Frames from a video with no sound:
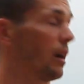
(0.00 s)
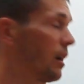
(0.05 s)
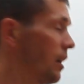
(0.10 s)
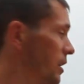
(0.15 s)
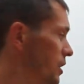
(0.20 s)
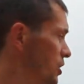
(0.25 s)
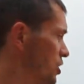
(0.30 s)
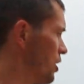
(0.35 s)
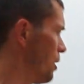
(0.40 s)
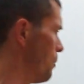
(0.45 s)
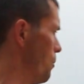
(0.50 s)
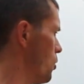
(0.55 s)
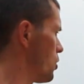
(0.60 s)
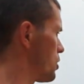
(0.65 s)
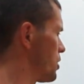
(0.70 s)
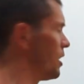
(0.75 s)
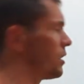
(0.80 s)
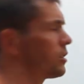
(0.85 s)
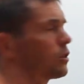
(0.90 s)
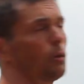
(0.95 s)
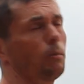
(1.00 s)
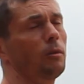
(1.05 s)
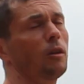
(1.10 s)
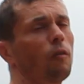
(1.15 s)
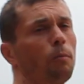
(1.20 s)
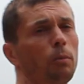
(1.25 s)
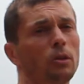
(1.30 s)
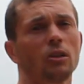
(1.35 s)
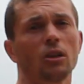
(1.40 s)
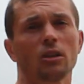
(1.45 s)
Конечно, можно, особенно
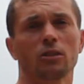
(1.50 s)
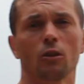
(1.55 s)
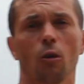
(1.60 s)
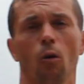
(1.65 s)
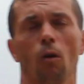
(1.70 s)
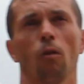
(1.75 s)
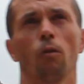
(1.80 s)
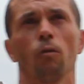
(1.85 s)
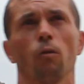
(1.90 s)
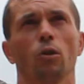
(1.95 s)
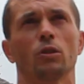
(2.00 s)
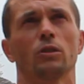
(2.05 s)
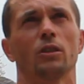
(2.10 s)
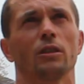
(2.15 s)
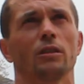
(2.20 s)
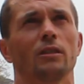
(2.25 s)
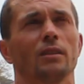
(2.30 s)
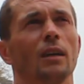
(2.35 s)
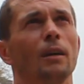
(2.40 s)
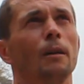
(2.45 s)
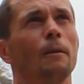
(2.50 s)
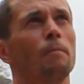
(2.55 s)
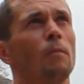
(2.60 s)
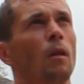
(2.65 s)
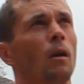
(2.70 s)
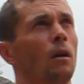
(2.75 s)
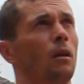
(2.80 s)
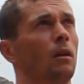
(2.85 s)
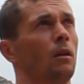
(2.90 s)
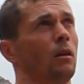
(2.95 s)
в подростковом возрасте
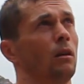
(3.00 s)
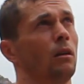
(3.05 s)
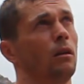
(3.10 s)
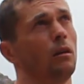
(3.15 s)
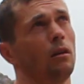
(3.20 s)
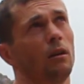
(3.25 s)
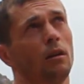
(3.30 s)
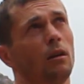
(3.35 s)
э,